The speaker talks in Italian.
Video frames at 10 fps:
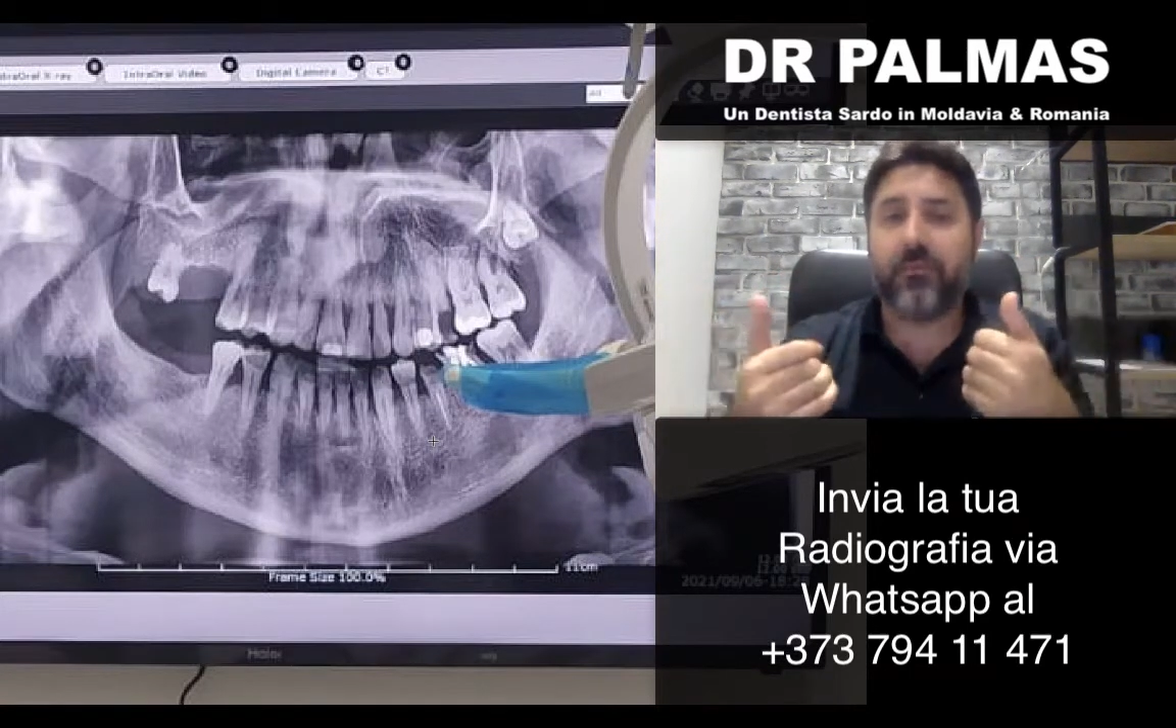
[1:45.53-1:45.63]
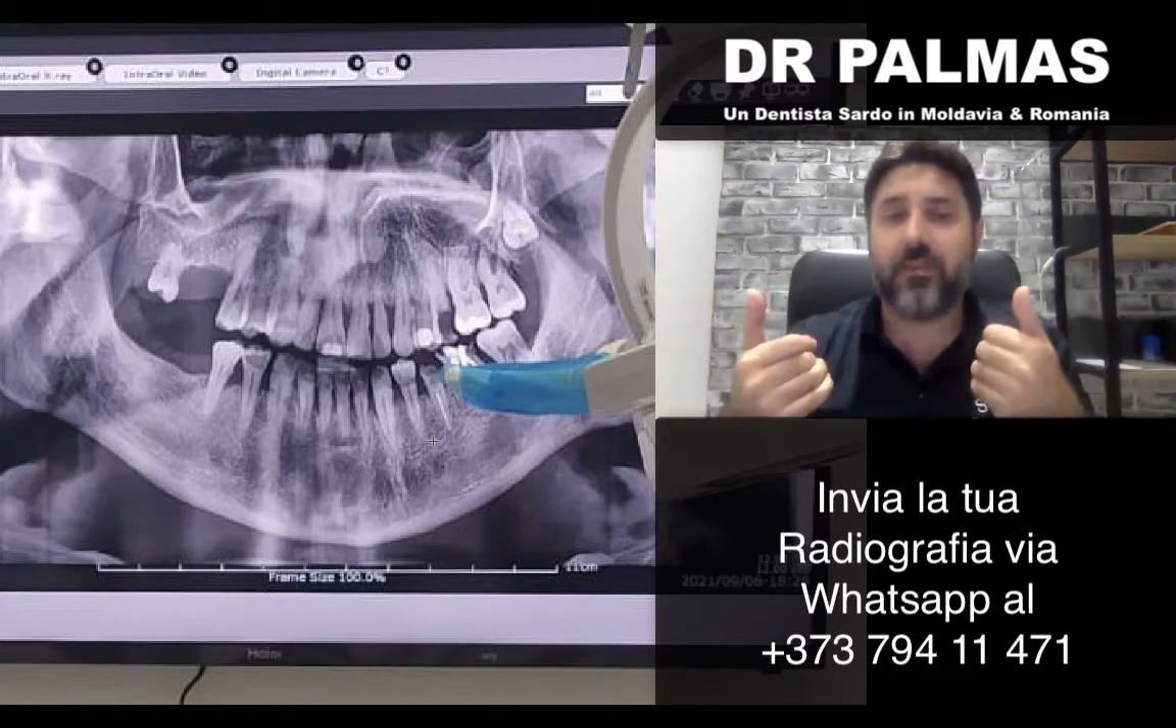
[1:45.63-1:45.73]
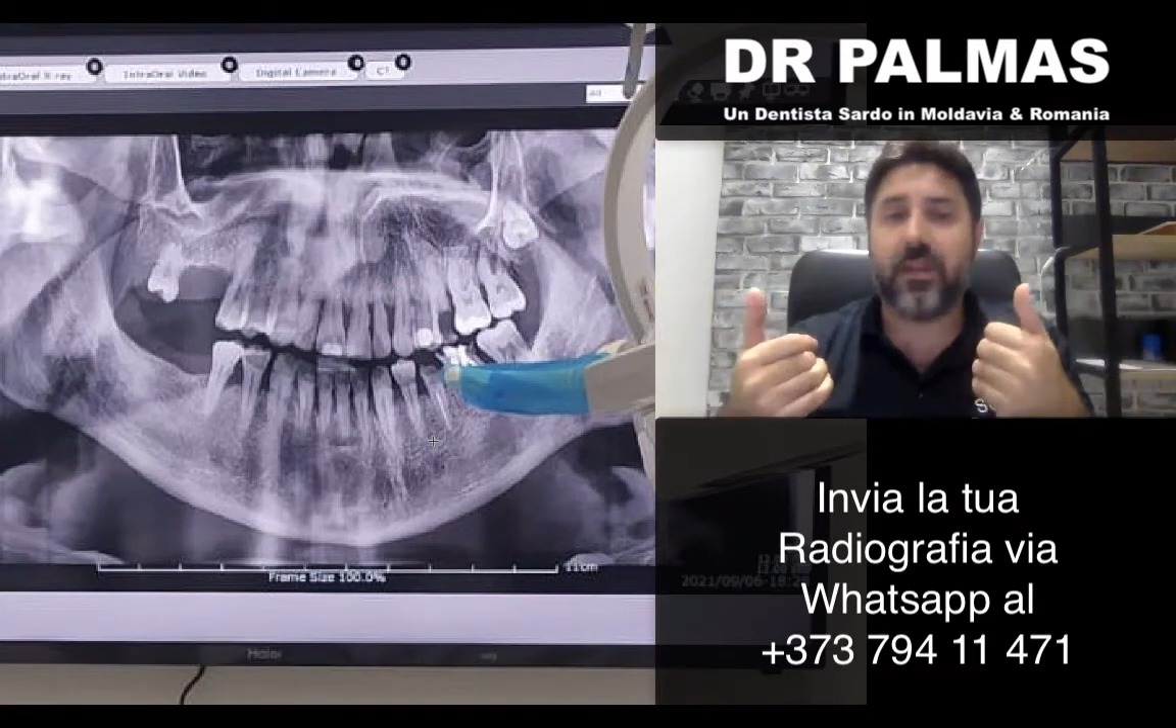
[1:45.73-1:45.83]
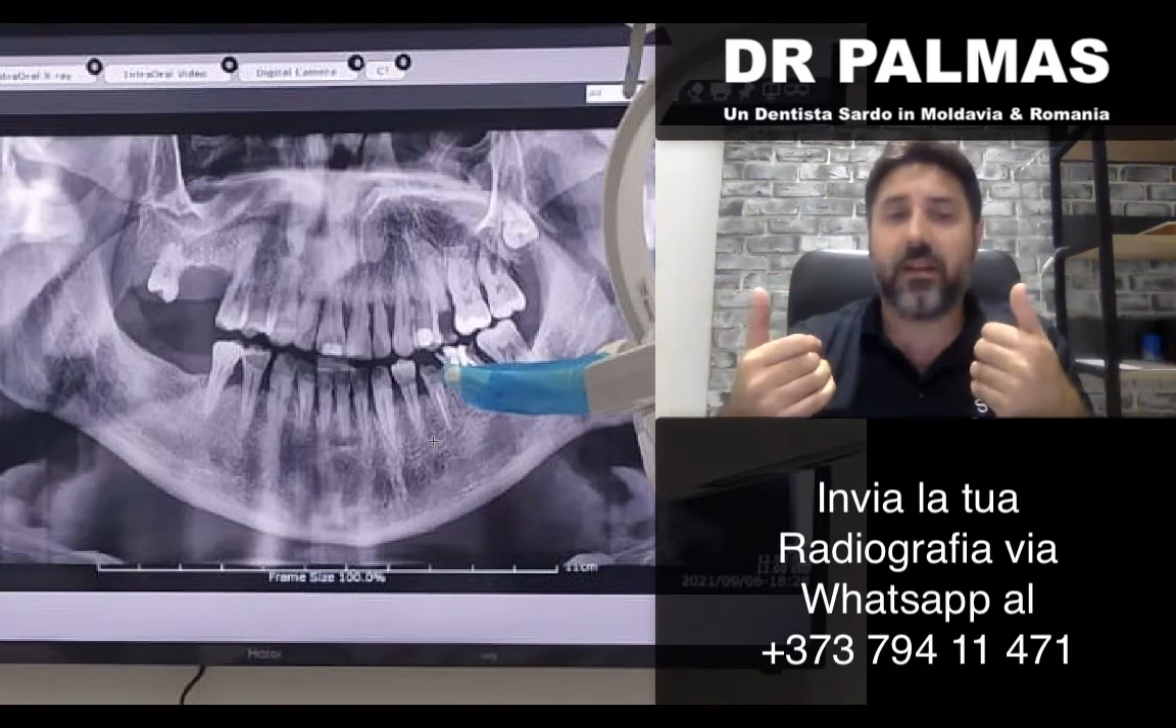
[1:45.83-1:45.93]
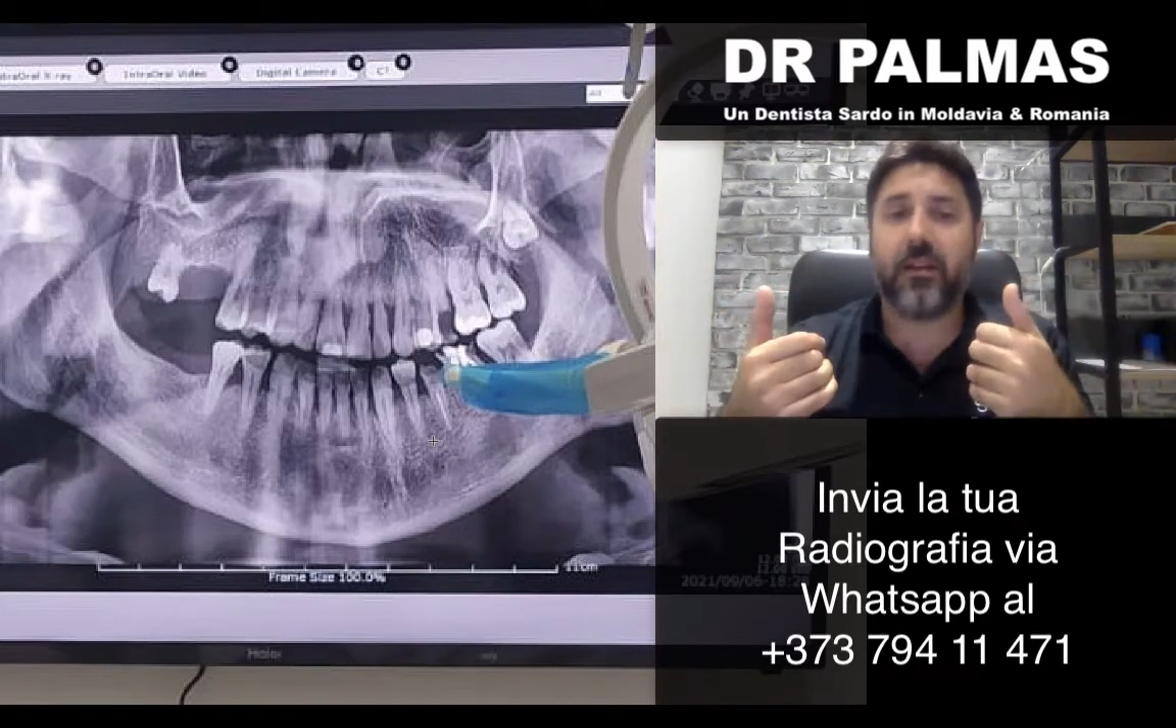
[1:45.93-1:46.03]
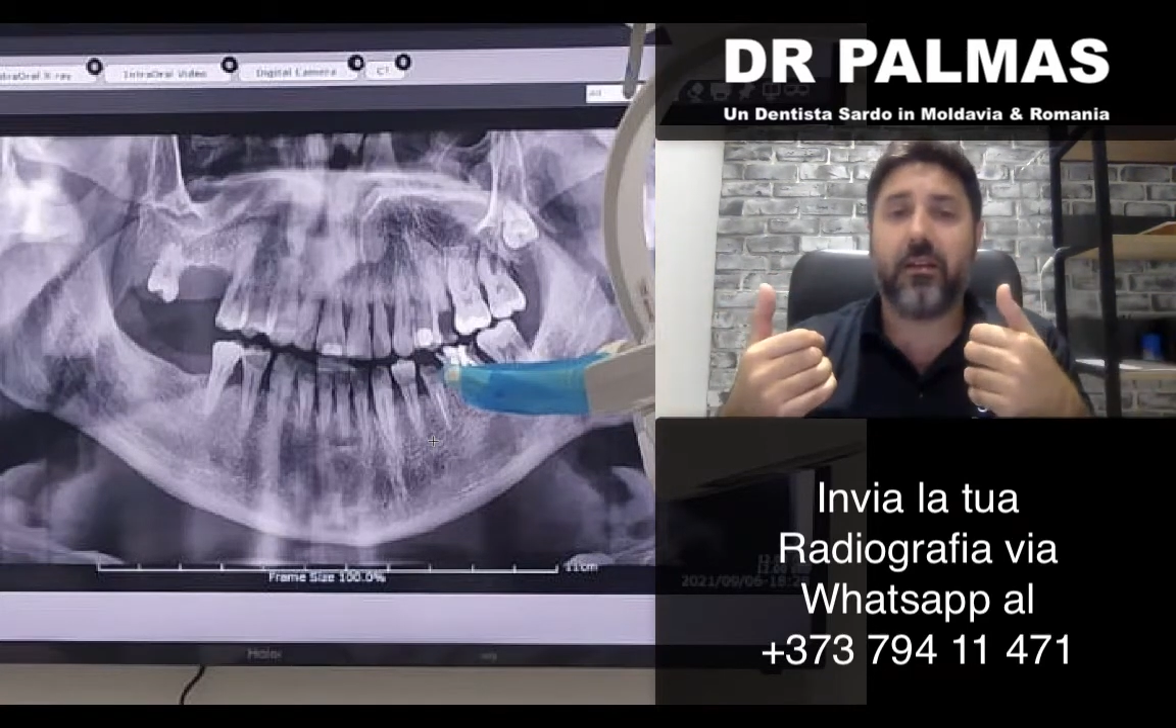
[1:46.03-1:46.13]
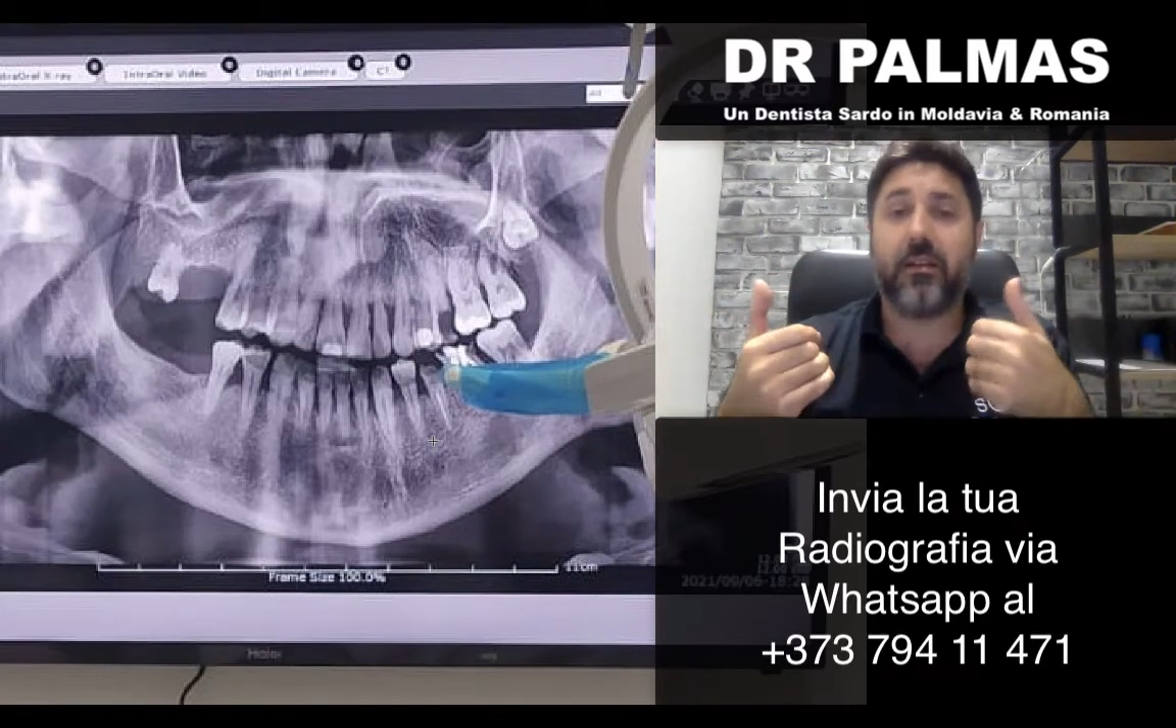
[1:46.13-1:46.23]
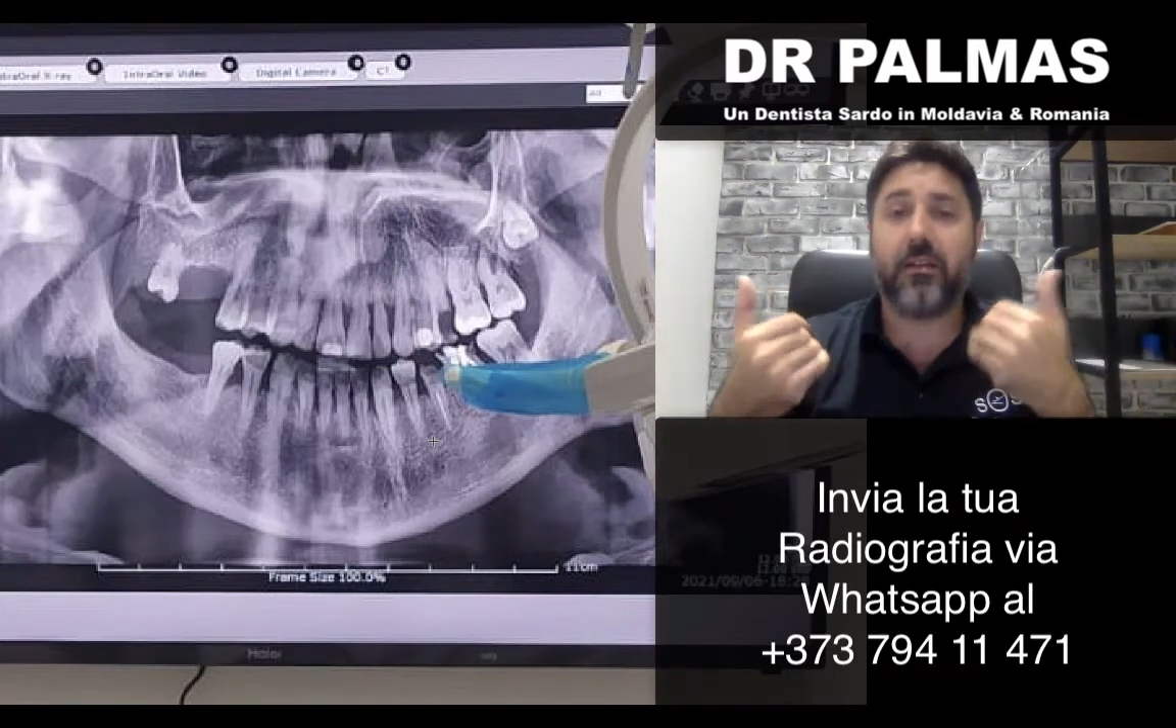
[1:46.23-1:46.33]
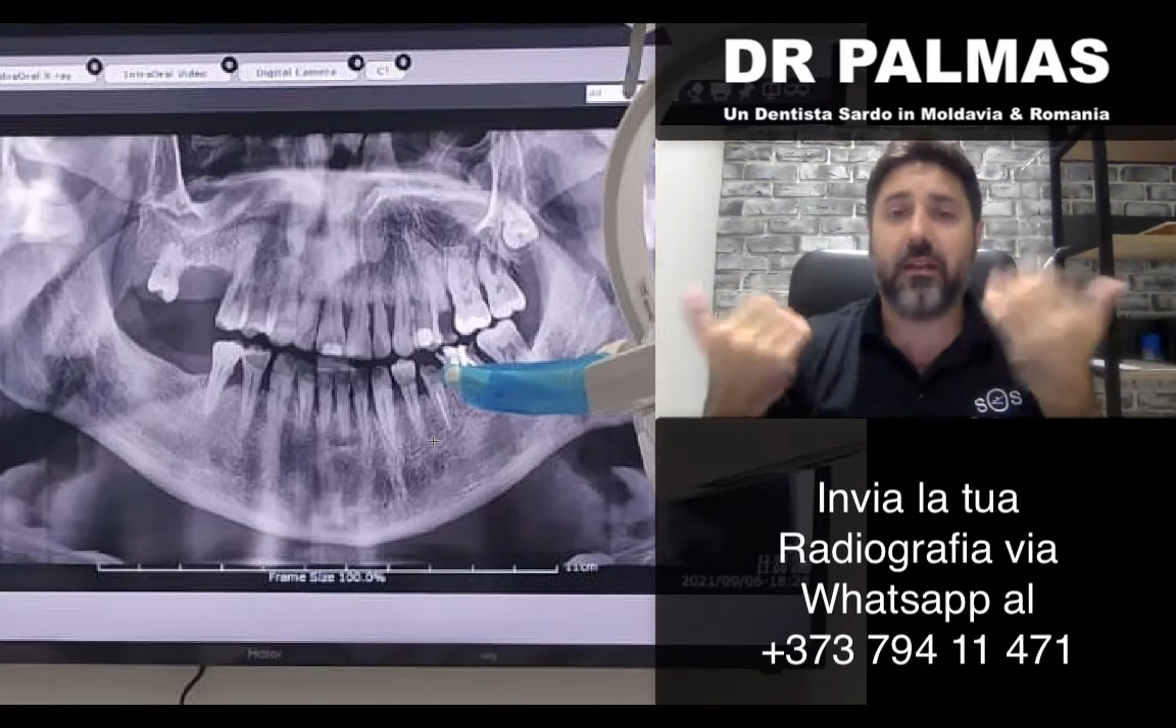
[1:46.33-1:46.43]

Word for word: invierai